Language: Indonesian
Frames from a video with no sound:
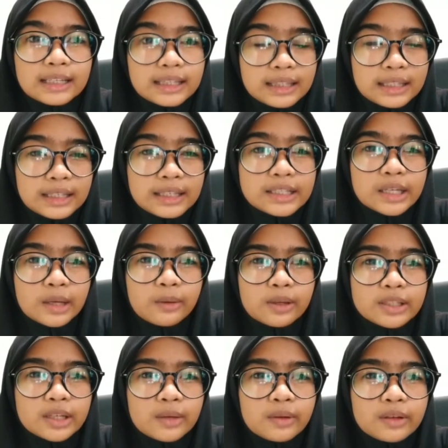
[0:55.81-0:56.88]
ini
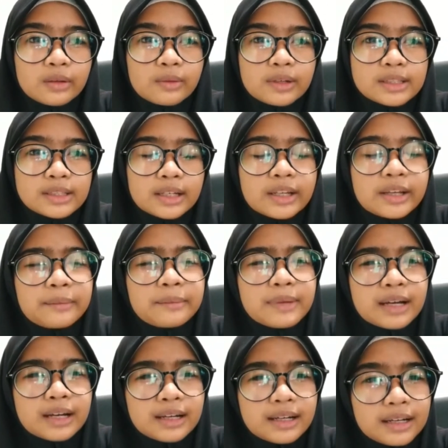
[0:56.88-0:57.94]
cewek-cewek di luar sana yang
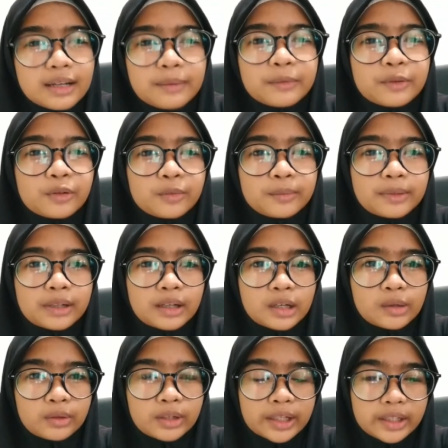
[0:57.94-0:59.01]
bangga mengumbar
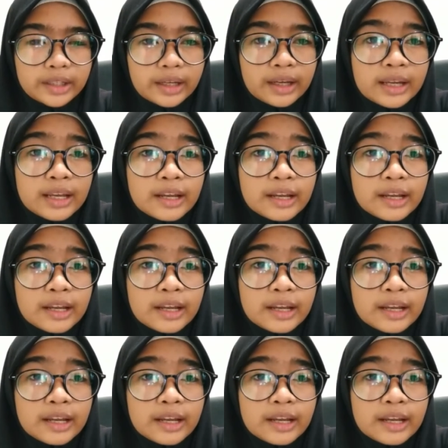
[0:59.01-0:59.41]
auratnya.